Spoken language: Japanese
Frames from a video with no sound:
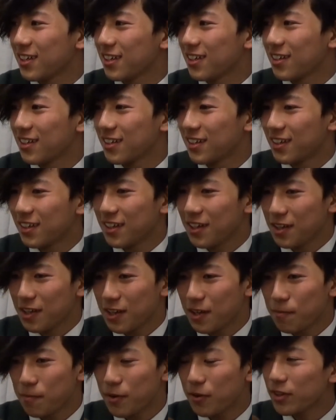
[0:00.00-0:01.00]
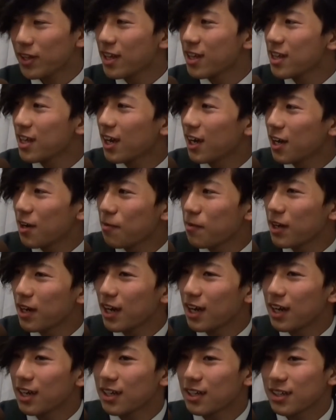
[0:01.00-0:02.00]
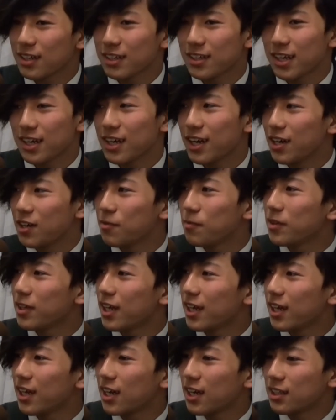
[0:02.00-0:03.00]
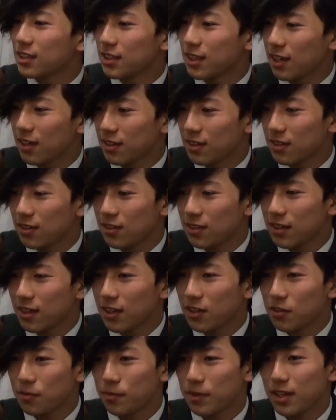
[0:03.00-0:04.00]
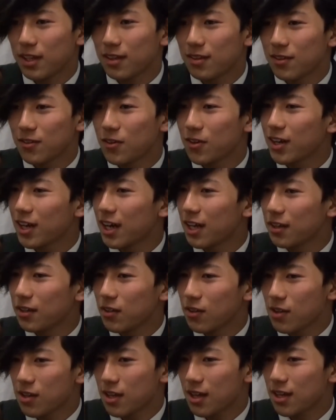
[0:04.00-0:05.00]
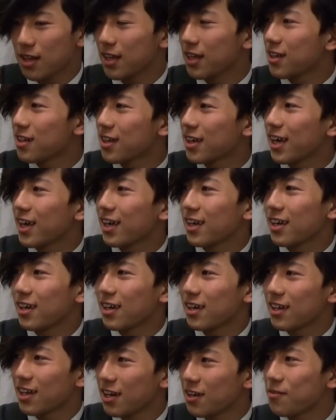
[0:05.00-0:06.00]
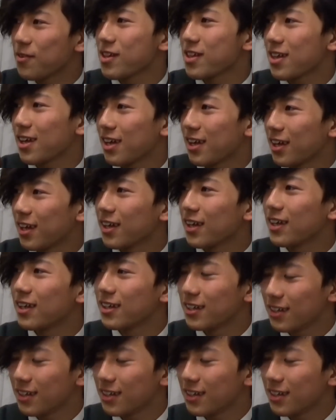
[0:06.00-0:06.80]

したやっぱ同じ仲間が世界の舞台で活躍するっていうのを見てすごい感動したしいい刺激になりましたな